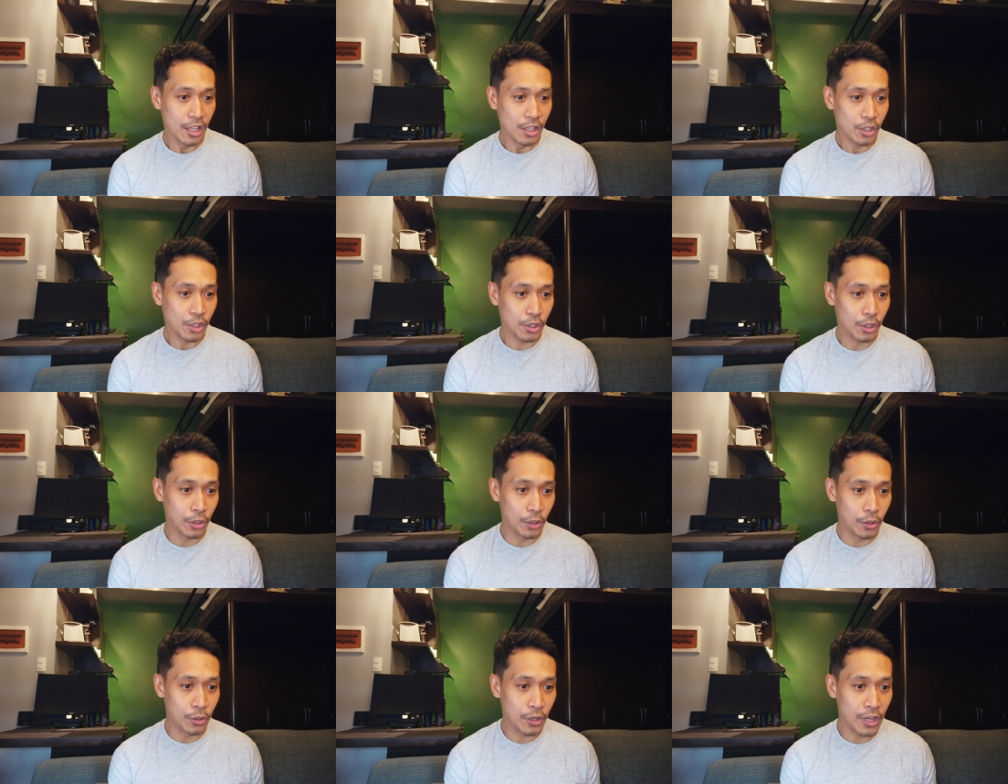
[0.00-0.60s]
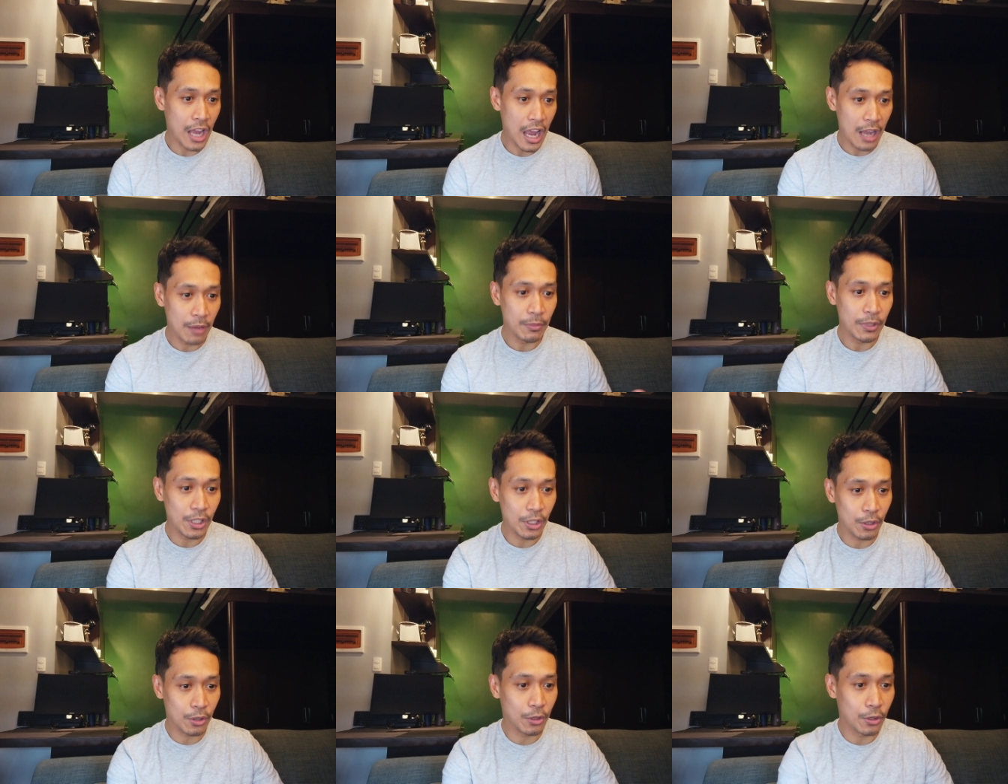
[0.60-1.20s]
So,
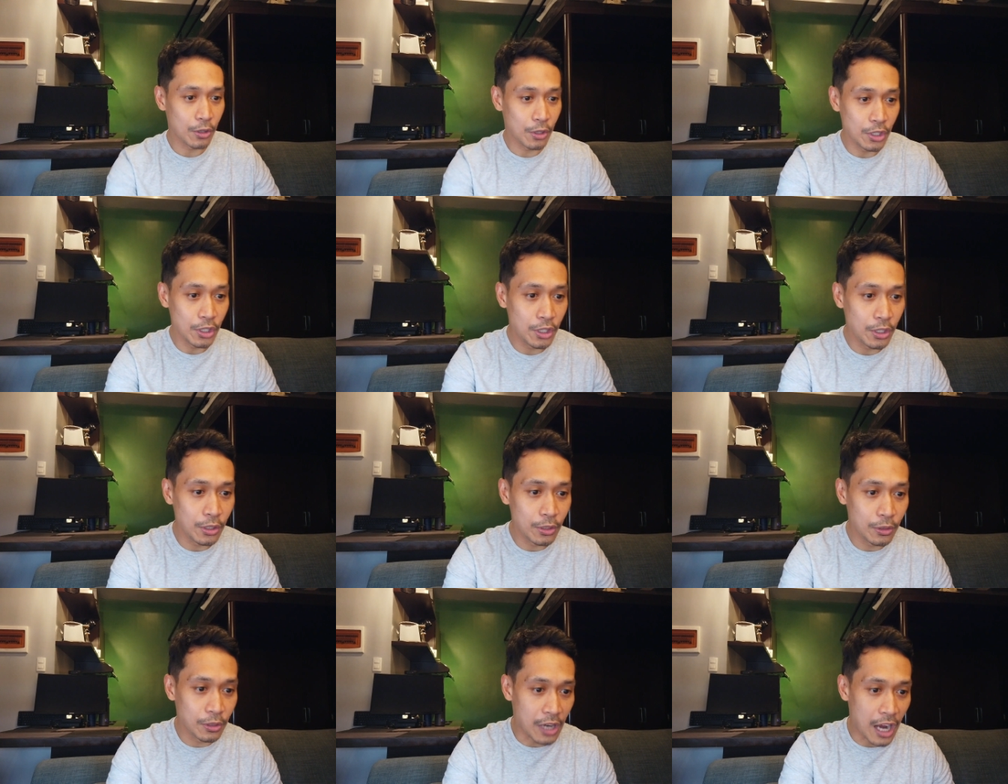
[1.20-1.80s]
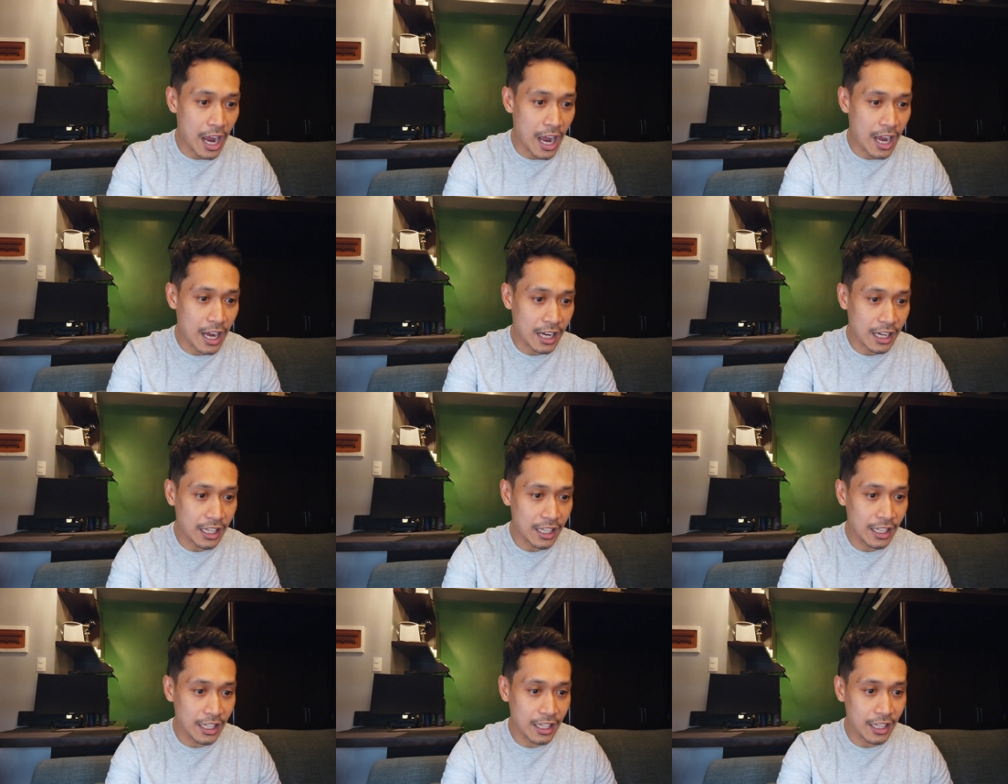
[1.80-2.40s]
gamit ko yung
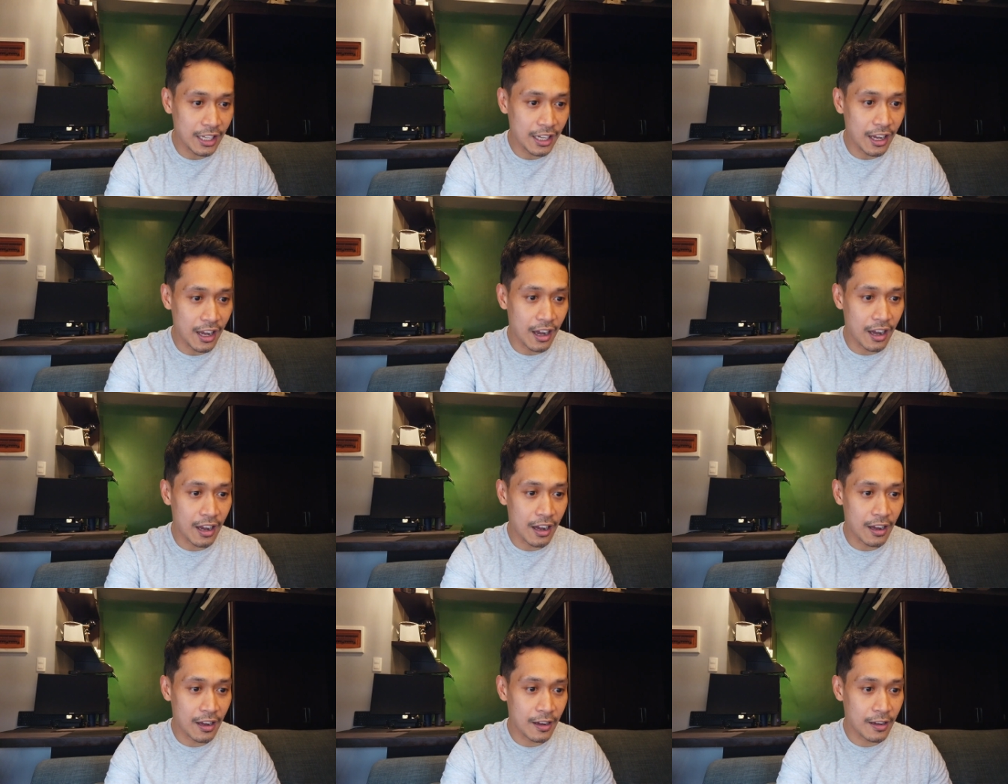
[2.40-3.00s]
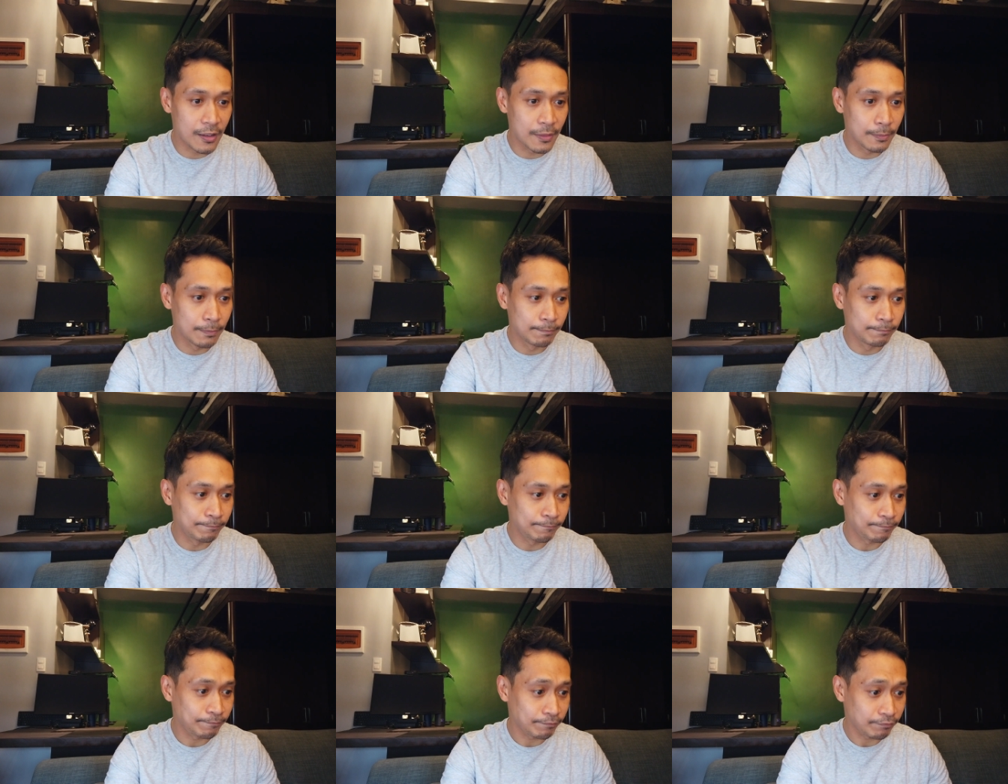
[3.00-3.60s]
aking
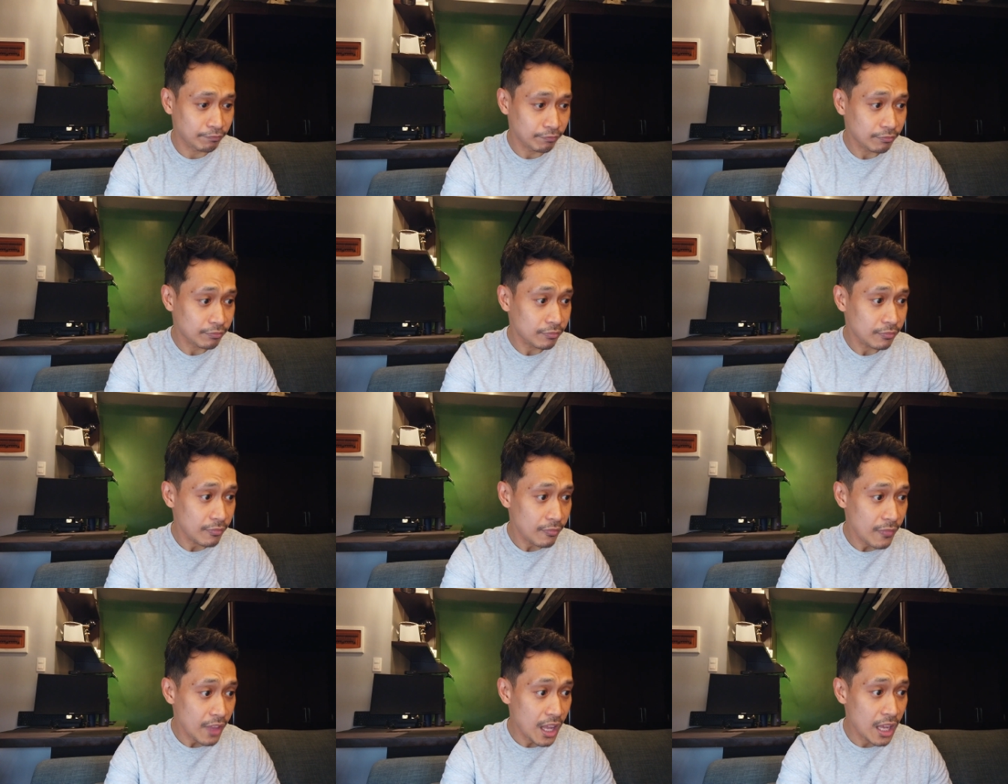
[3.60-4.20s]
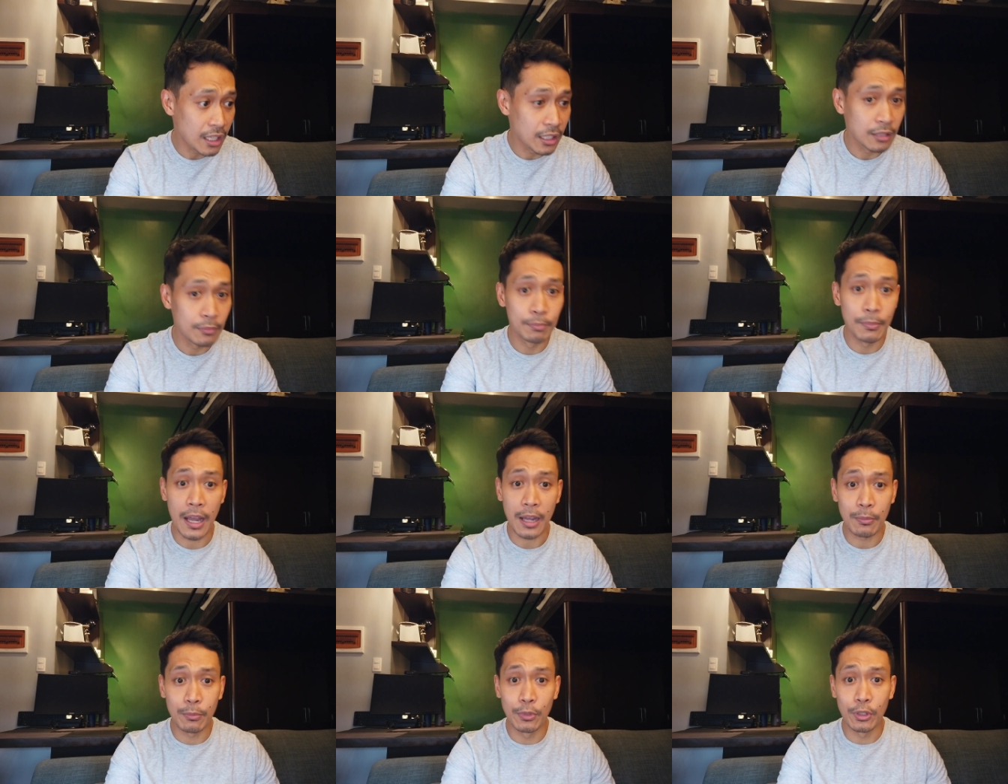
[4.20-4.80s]
um,
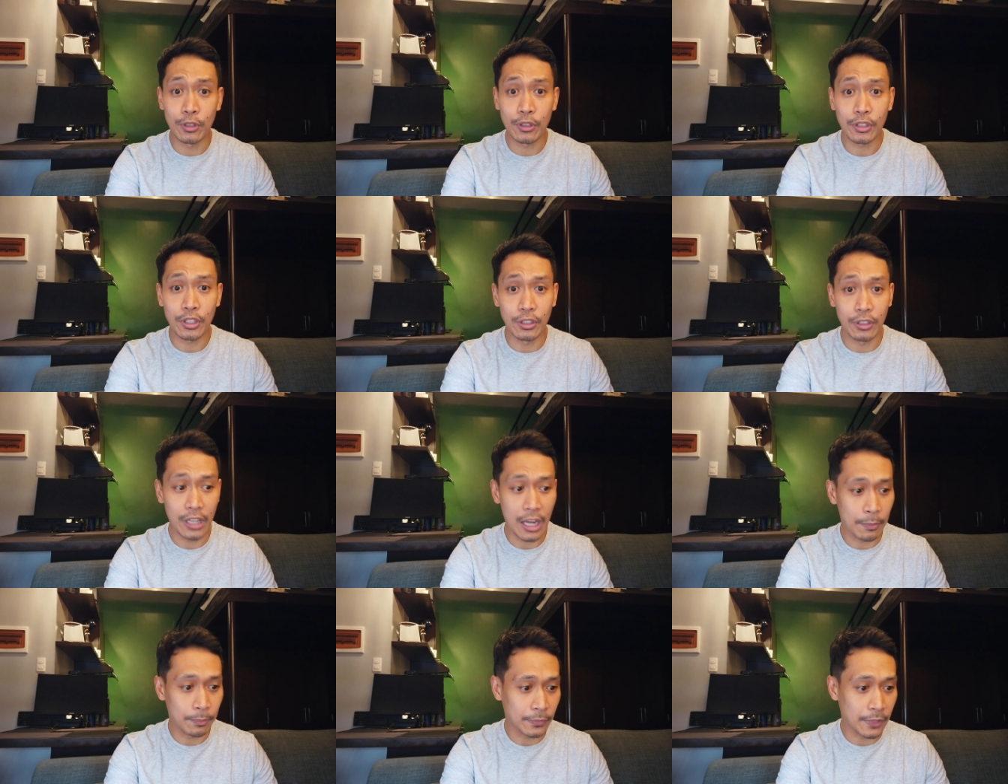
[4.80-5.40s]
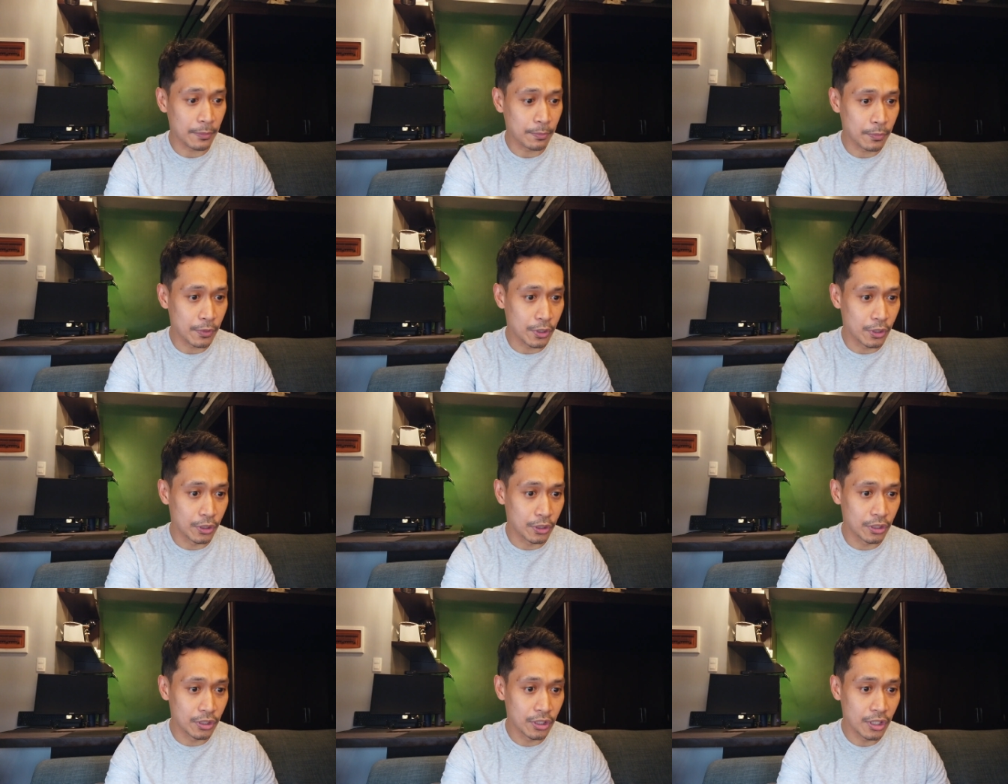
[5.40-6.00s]
MacBook yung laptop
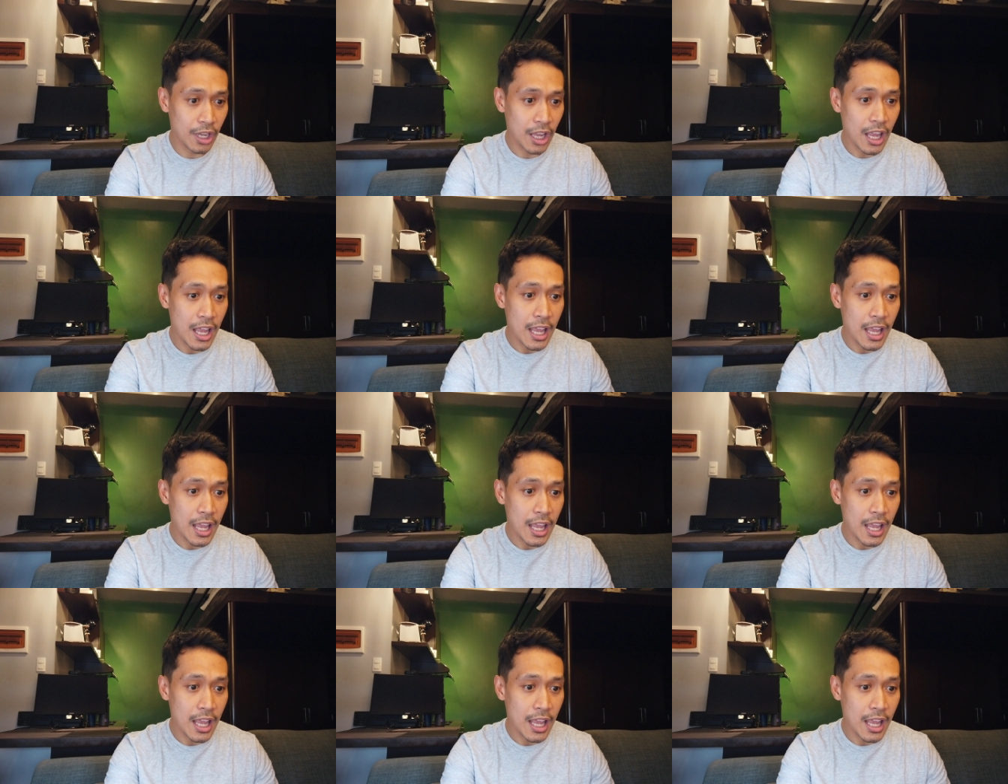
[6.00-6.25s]
ko.